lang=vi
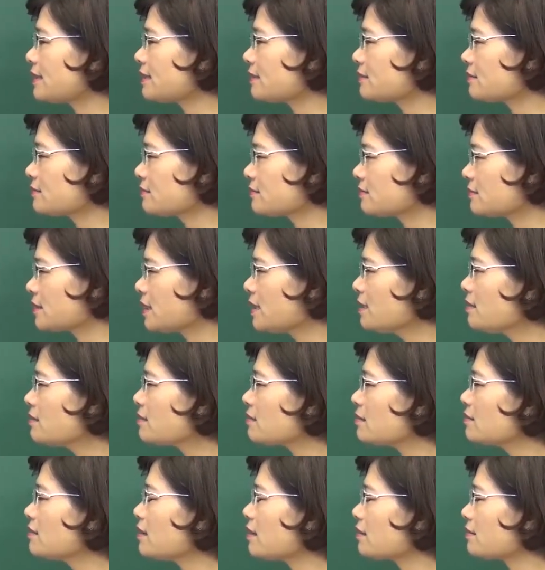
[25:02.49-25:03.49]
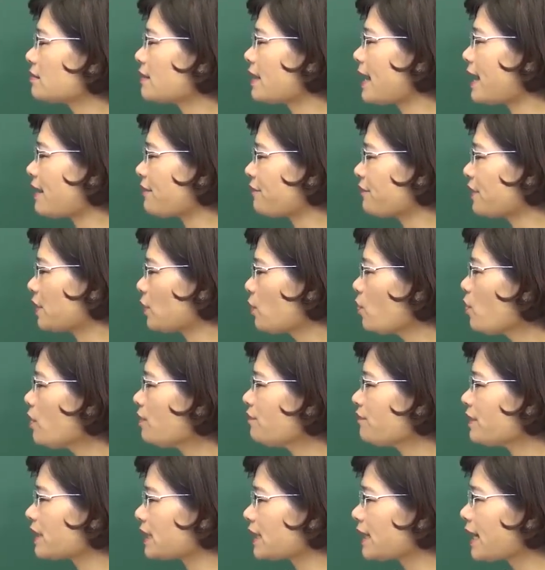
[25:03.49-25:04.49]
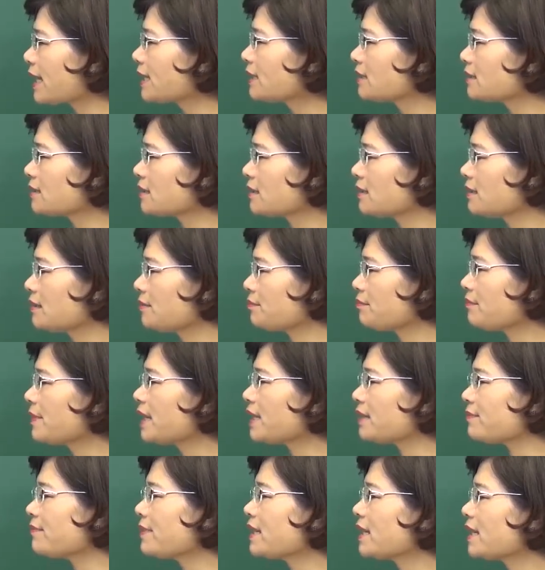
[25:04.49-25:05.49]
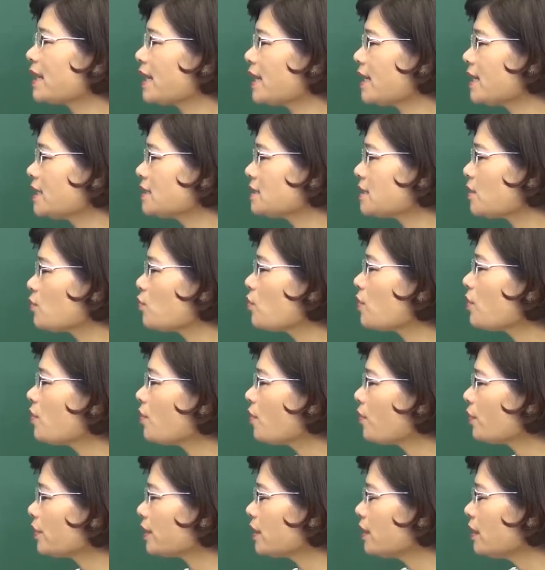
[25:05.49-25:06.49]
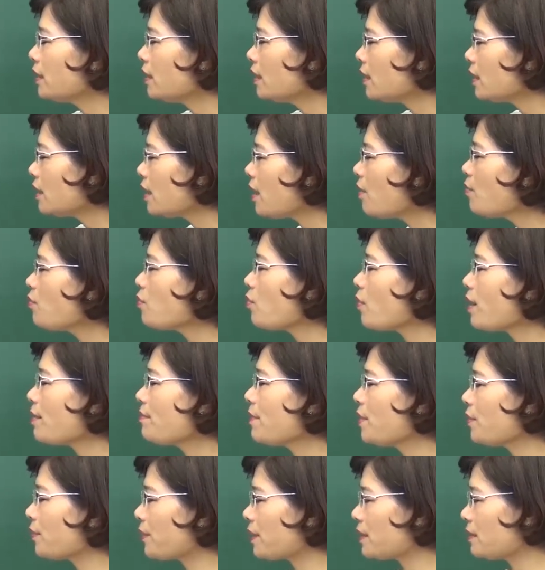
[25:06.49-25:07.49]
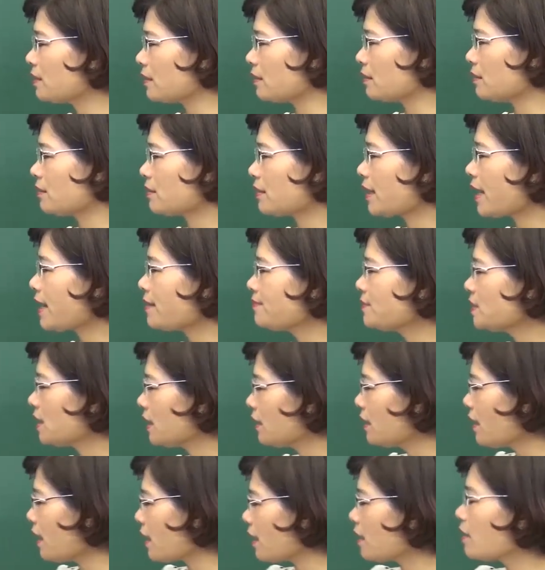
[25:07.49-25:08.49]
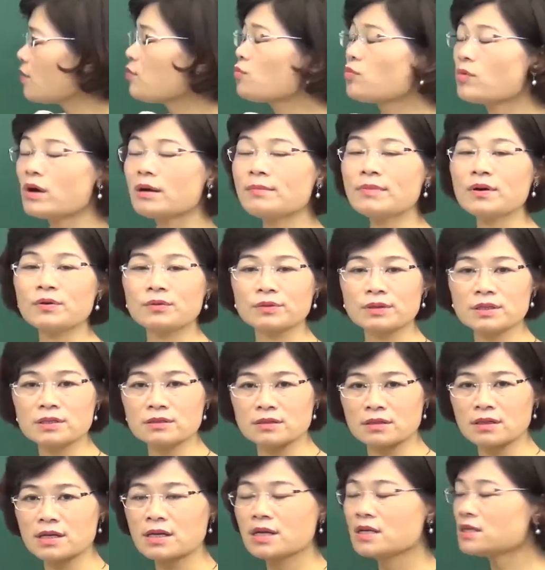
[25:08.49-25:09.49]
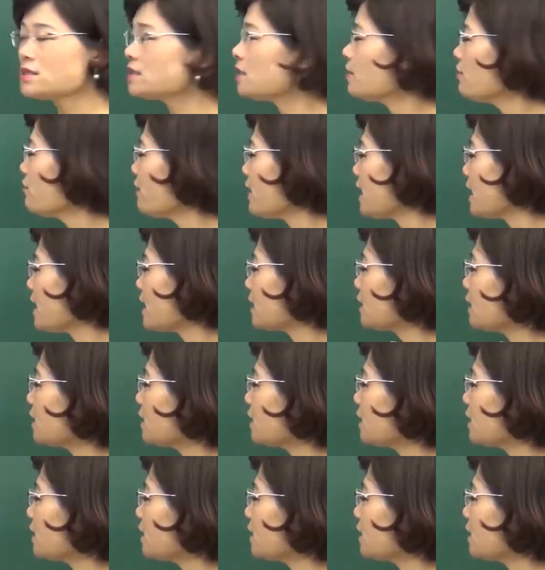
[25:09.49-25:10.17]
ừ, cái lực lượng Đảng Việt Quốc Việt Cách 70 ghế trong Quốc hội không qua bầu cử các em nhớ là không qua bầu cử chứ không phải là